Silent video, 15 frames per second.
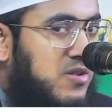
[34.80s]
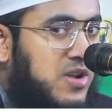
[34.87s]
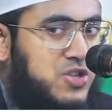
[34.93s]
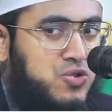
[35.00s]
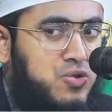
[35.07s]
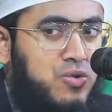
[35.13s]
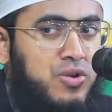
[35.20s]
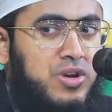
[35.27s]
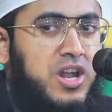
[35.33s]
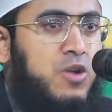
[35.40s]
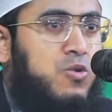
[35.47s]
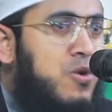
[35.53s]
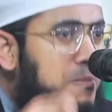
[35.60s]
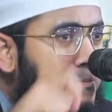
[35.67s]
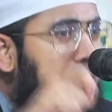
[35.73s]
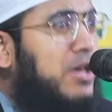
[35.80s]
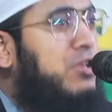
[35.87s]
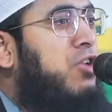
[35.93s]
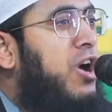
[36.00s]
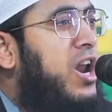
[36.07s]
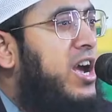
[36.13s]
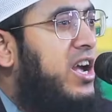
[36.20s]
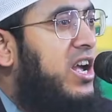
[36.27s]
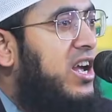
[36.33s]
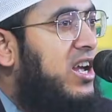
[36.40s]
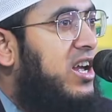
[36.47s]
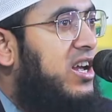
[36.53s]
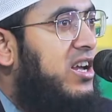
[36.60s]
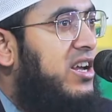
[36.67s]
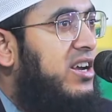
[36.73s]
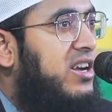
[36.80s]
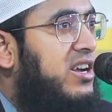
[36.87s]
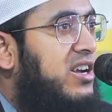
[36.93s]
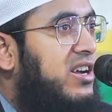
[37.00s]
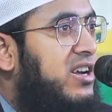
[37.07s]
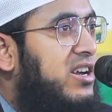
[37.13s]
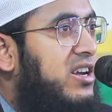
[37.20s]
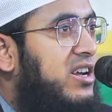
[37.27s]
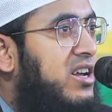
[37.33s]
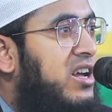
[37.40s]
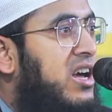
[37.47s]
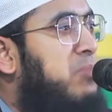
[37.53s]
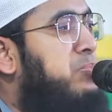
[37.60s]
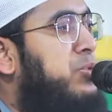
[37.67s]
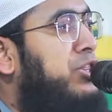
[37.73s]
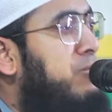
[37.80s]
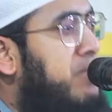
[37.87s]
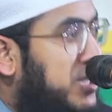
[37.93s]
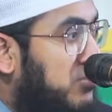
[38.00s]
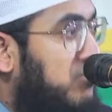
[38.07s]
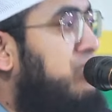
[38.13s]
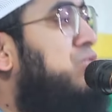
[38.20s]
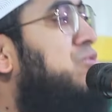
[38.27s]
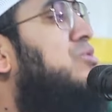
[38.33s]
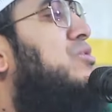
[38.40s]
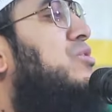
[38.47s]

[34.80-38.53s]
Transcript: রসুল্লাহর উম্মত ধরে এর প্রতিবাদ করত